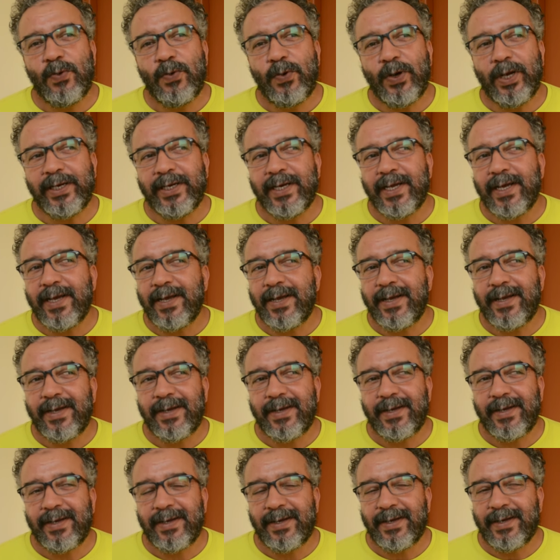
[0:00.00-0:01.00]

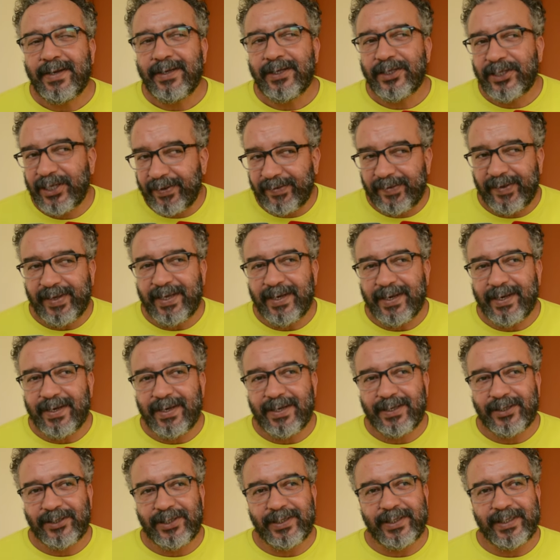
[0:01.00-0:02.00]
وحنا شخصيا
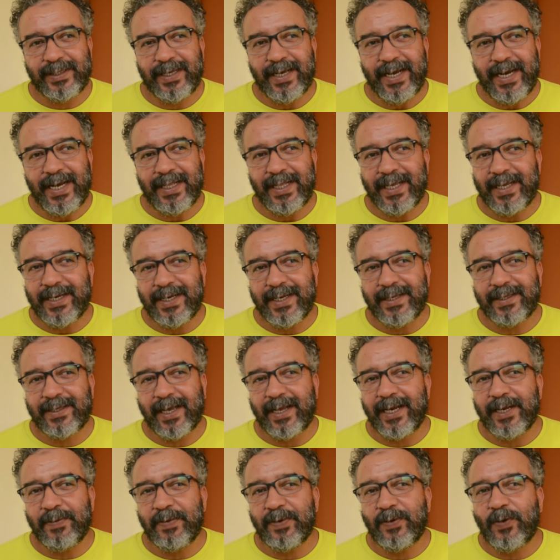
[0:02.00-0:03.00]
انا جد سعيد لان
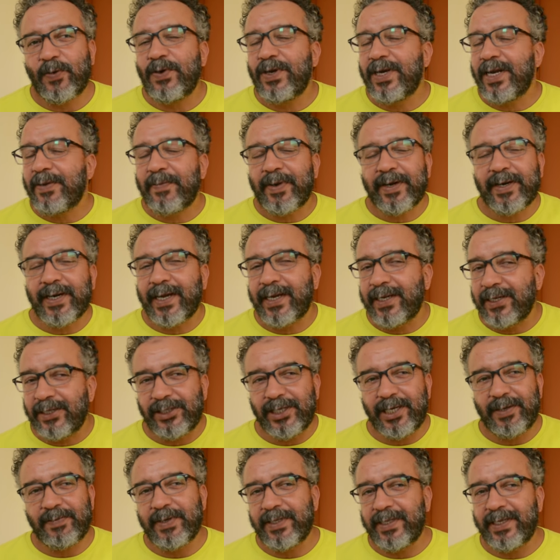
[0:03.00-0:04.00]
تقريبا كل مره
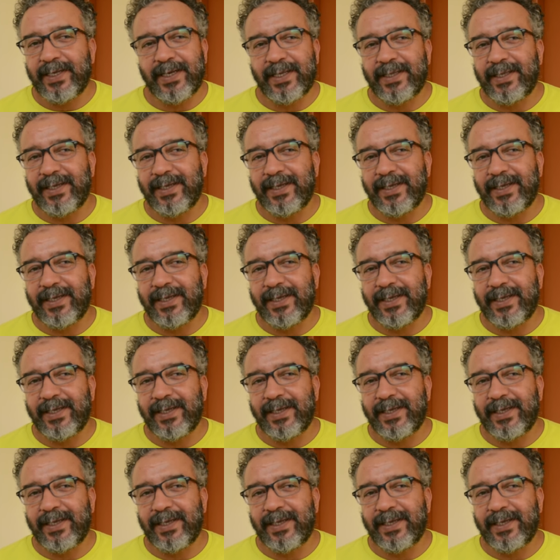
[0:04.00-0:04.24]
كنجي المدينه